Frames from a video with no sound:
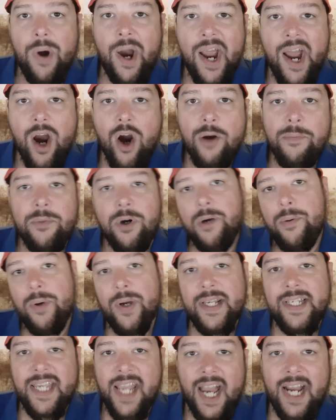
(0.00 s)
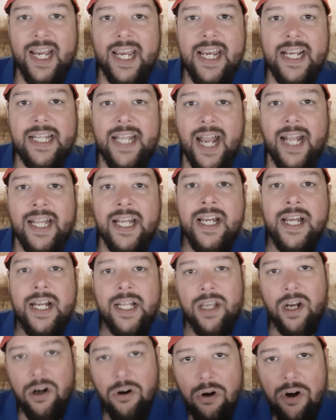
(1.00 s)
war ich oben, habe alles hergerichtet,
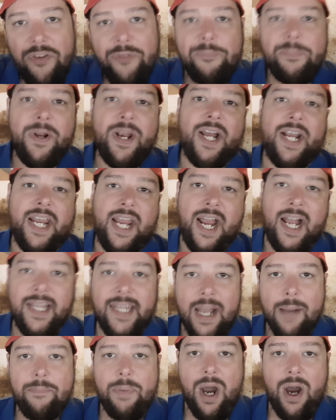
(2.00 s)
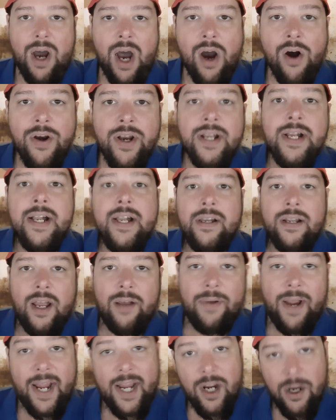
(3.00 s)
dann ruft mich der Kärntner Bauer an,
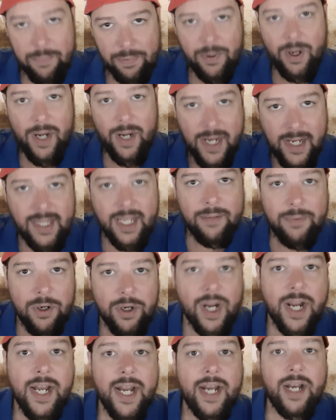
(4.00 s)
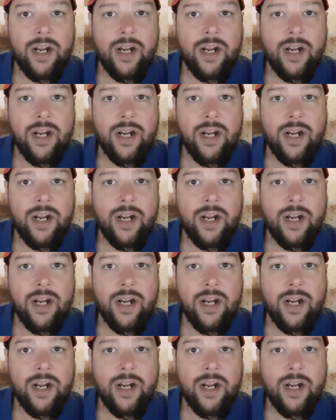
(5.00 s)
weil ich habe ja ein Interview drinnen,